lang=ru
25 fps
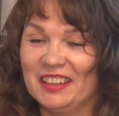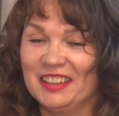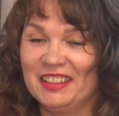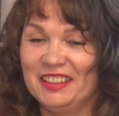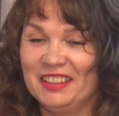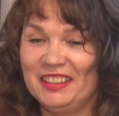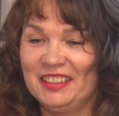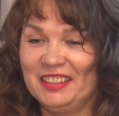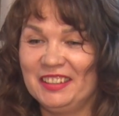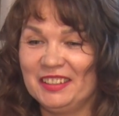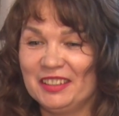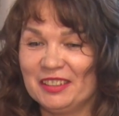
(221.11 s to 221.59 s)

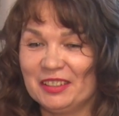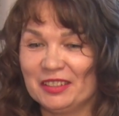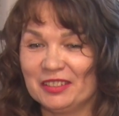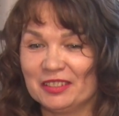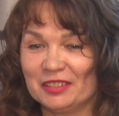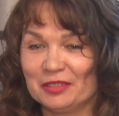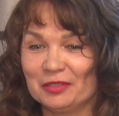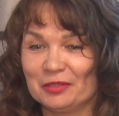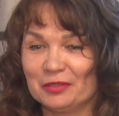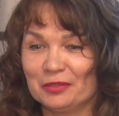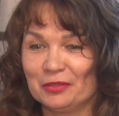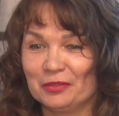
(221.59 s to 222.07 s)

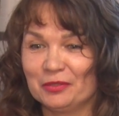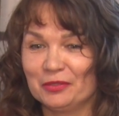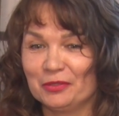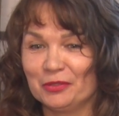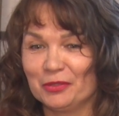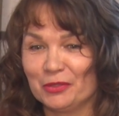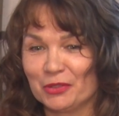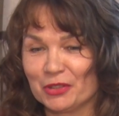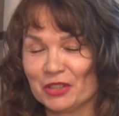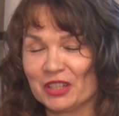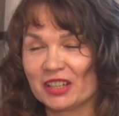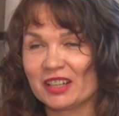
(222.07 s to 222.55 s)
И
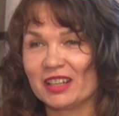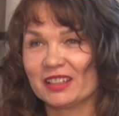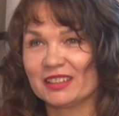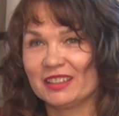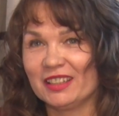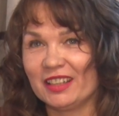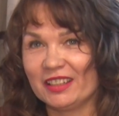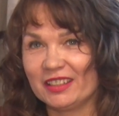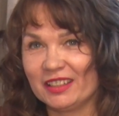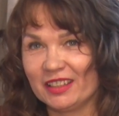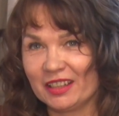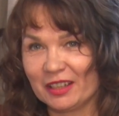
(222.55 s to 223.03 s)
уже
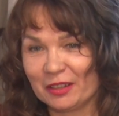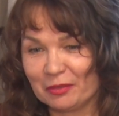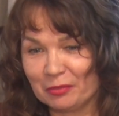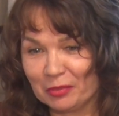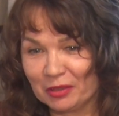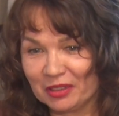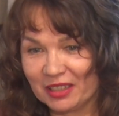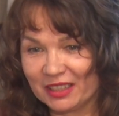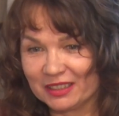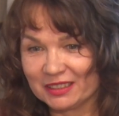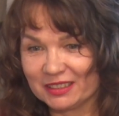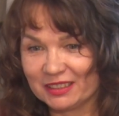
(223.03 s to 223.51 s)
когда я
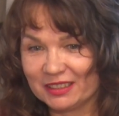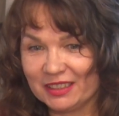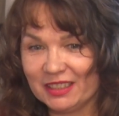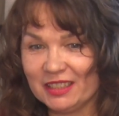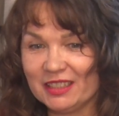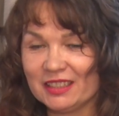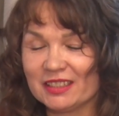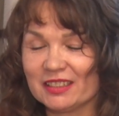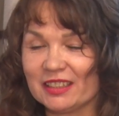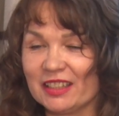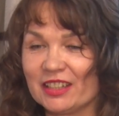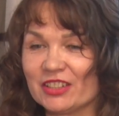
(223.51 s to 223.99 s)
была
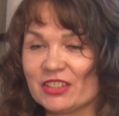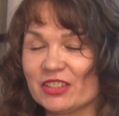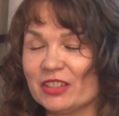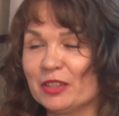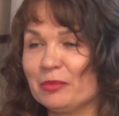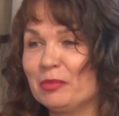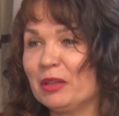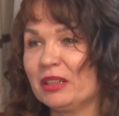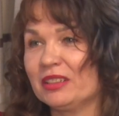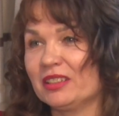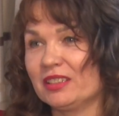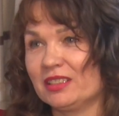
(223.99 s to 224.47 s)
здесь, наши
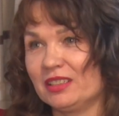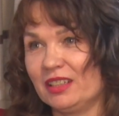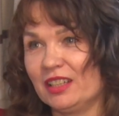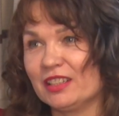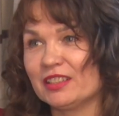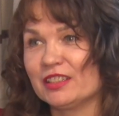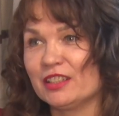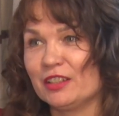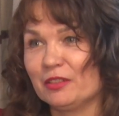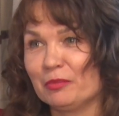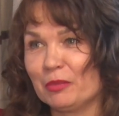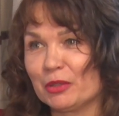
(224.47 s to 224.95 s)
ребята
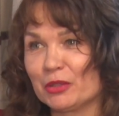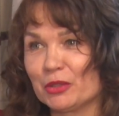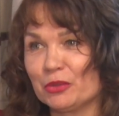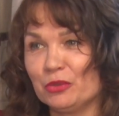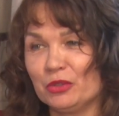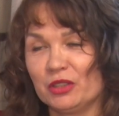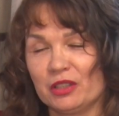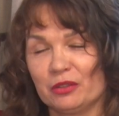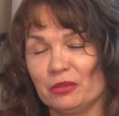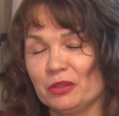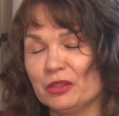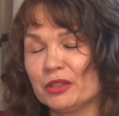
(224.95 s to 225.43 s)
съездили в
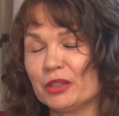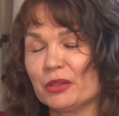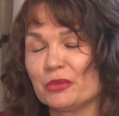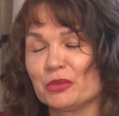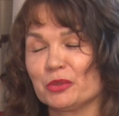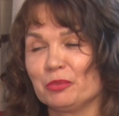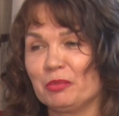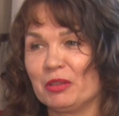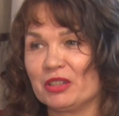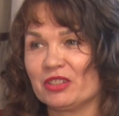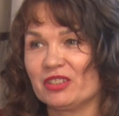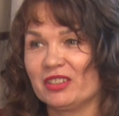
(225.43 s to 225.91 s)
Москву и довольно-таки
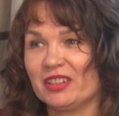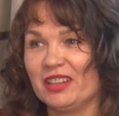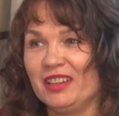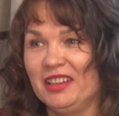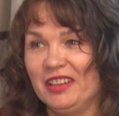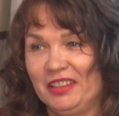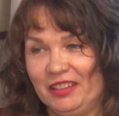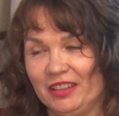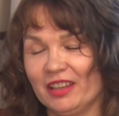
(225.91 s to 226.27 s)
успешно.